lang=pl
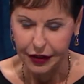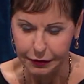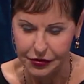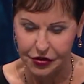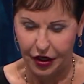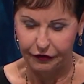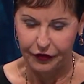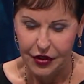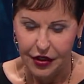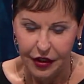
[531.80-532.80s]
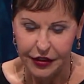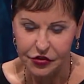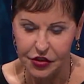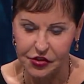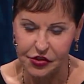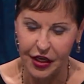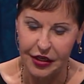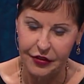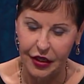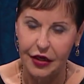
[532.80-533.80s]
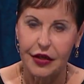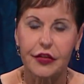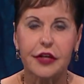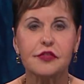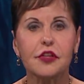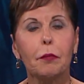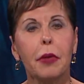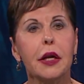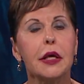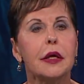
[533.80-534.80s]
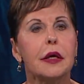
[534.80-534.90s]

że ktoś nam mówi, wczoraj wieczorem